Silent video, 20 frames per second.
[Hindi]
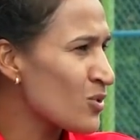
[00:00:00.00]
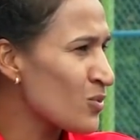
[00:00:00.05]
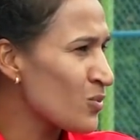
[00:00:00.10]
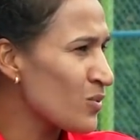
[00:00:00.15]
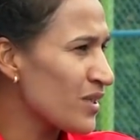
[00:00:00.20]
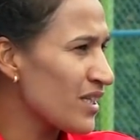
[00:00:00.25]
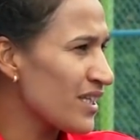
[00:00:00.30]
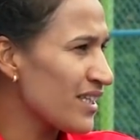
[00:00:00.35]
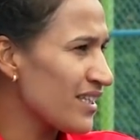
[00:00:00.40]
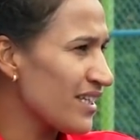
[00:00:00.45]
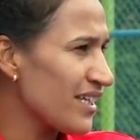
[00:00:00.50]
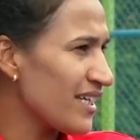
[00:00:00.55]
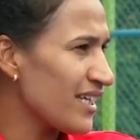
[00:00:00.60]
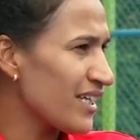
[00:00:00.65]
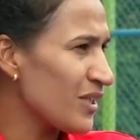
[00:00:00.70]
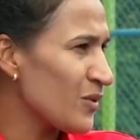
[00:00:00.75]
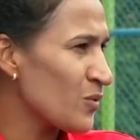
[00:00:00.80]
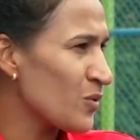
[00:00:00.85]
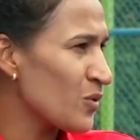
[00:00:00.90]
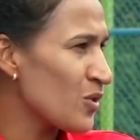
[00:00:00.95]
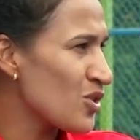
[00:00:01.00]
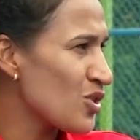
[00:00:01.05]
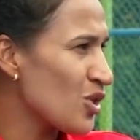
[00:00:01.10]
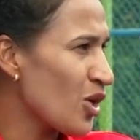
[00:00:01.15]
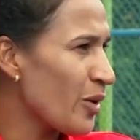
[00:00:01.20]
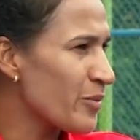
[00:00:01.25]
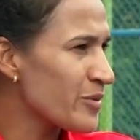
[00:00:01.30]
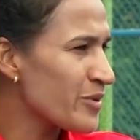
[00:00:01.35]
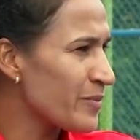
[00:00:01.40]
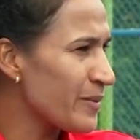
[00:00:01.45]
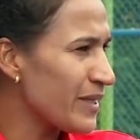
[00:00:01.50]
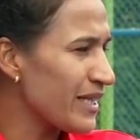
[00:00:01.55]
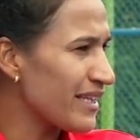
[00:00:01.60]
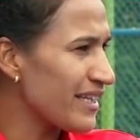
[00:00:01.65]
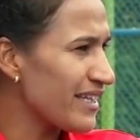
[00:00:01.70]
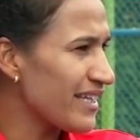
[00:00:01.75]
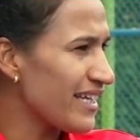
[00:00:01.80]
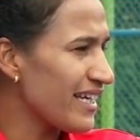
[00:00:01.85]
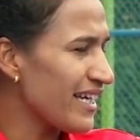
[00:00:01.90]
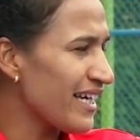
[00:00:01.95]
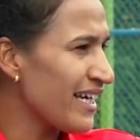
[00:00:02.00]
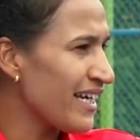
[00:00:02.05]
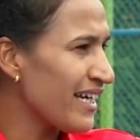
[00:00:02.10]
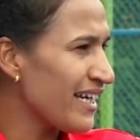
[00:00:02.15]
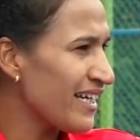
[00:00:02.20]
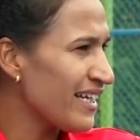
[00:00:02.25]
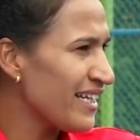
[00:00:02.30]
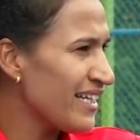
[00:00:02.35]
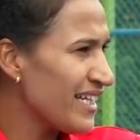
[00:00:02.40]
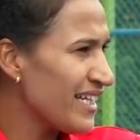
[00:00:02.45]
सुनते थे कि उनको जॉब्स मिलती है